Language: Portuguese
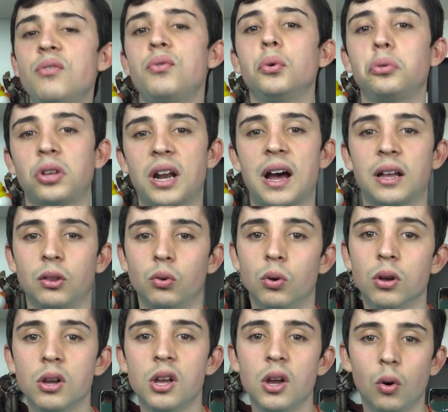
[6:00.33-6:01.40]
filtrado
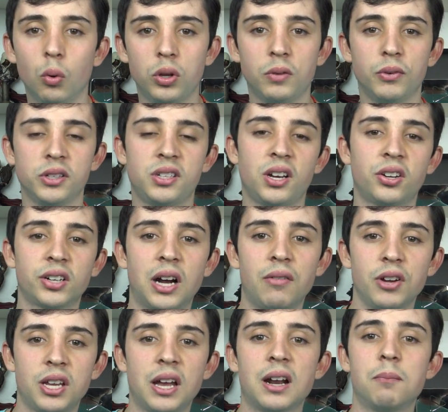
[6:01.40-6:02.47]
o que você
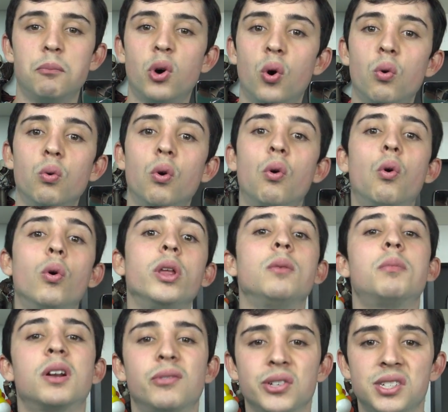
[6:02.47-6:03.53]
achava que era bom ou ruim
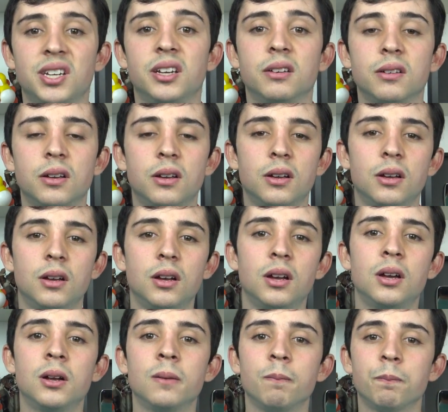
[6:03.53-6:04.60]
para você.
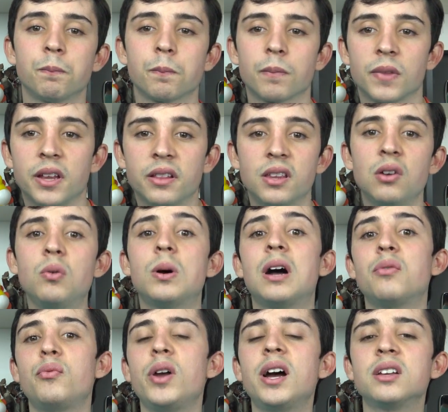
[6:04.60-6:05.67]
Então, a
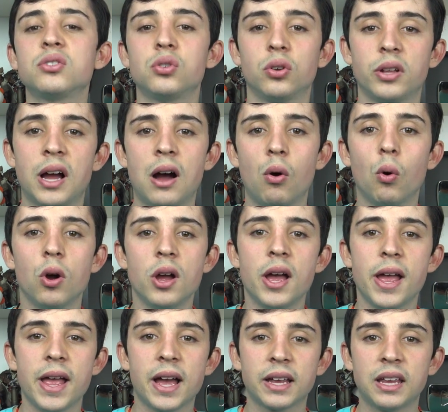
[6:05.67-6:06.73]
fé racional
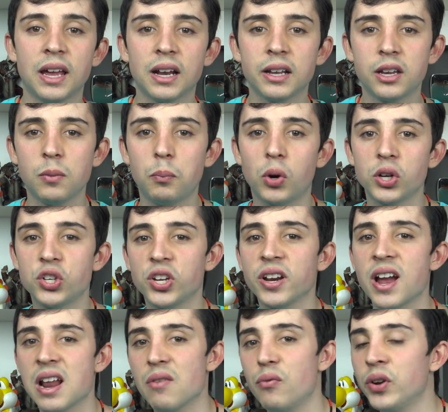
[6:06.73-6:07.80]
é aquela que pode
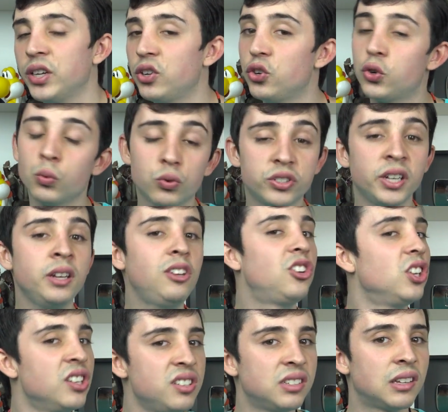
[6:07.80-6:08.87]
chegar na frente de um
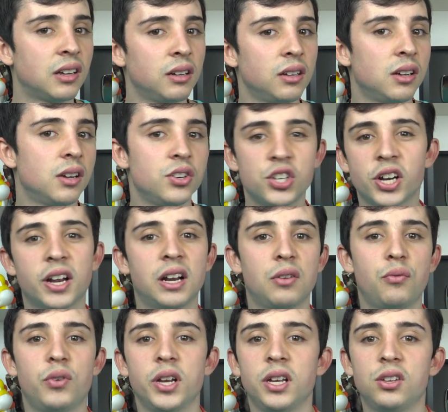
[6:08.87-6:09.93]
cientista, chegar na
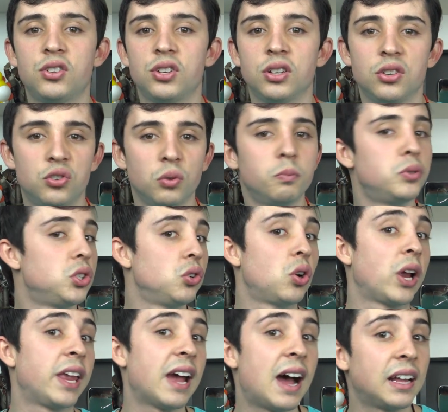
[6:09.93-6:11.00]
frente de um
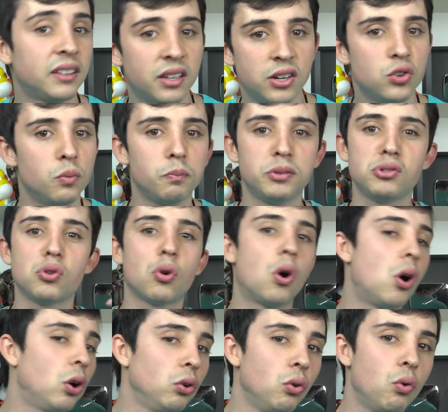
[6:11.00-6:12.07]
psiquiatra, de um
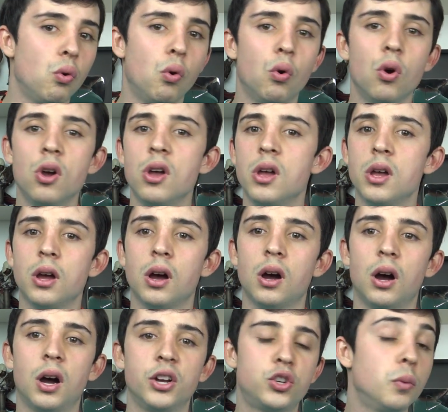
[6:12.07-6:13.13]
psicólogo,
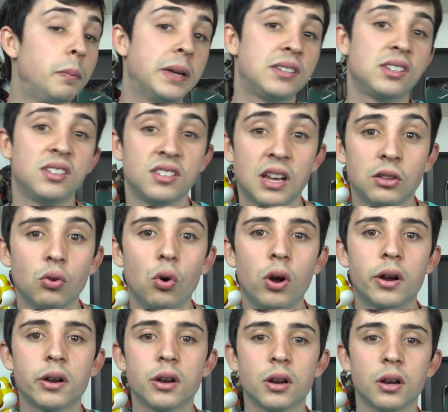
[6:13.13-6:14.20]
uh, de um
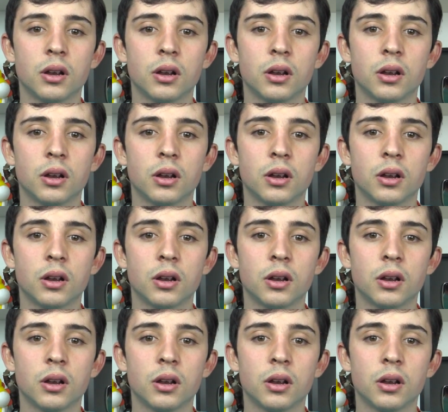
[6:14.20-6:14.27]
pesquisador,